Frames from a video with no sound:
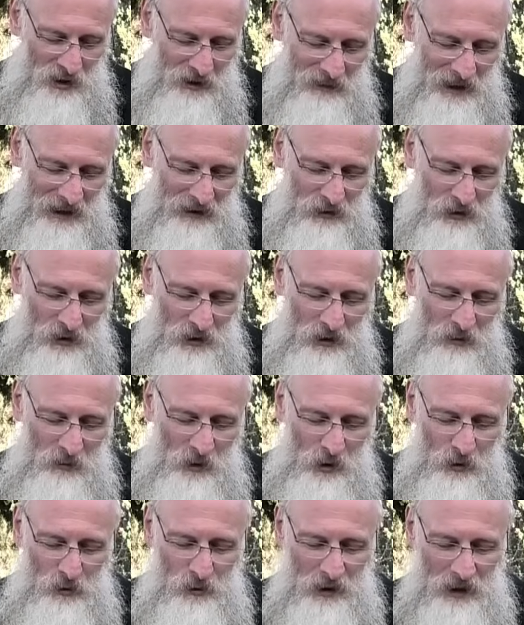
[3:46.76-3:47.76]
eventos que me
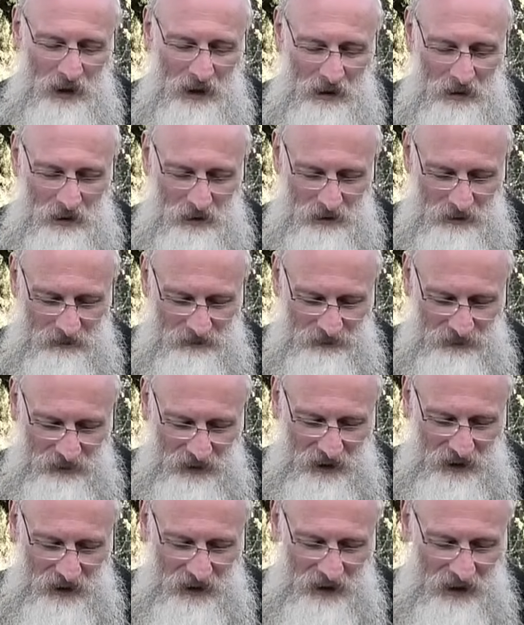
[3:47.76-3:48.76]
ocurrieron.
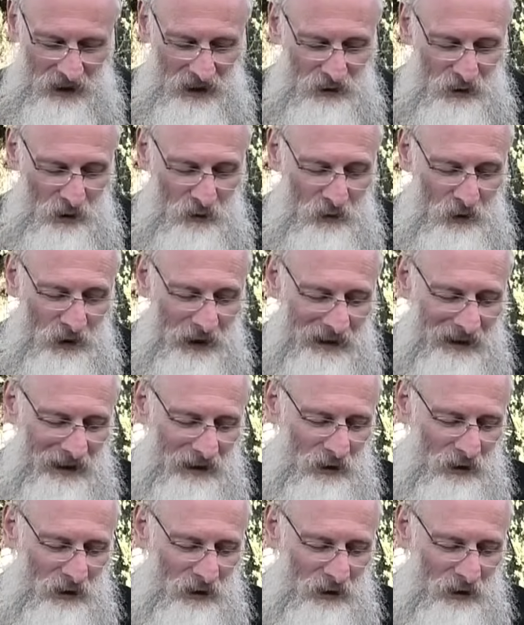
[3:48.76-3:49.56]
Esto fue en el